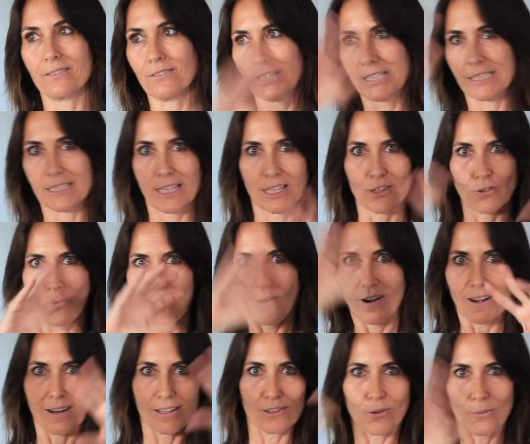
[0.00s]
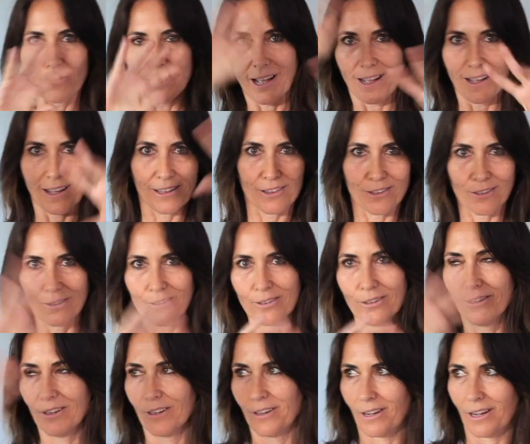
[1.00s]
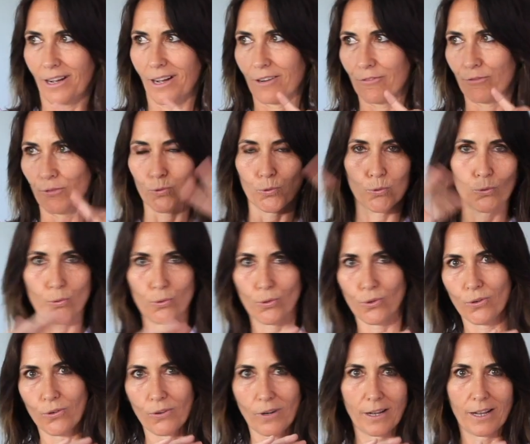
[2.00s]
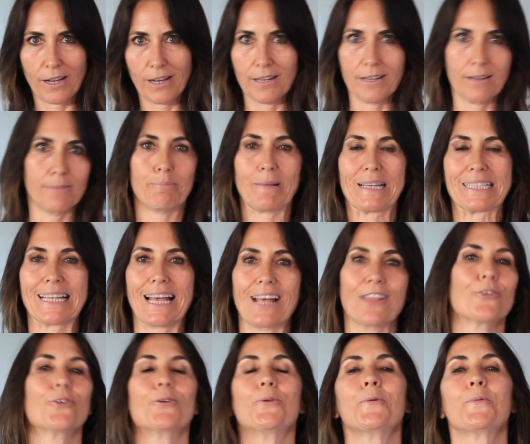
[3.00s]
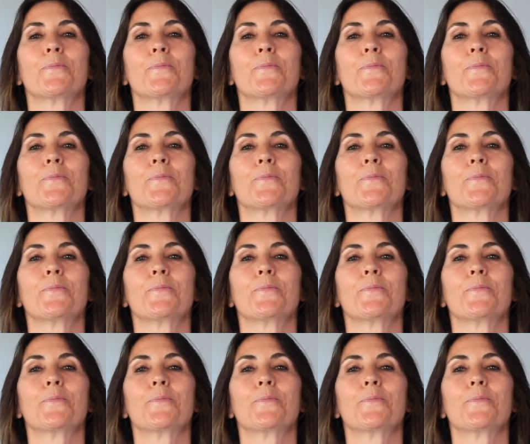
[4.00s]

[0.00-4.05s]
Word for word: que está todo el rato viajando al futuro, al pasado,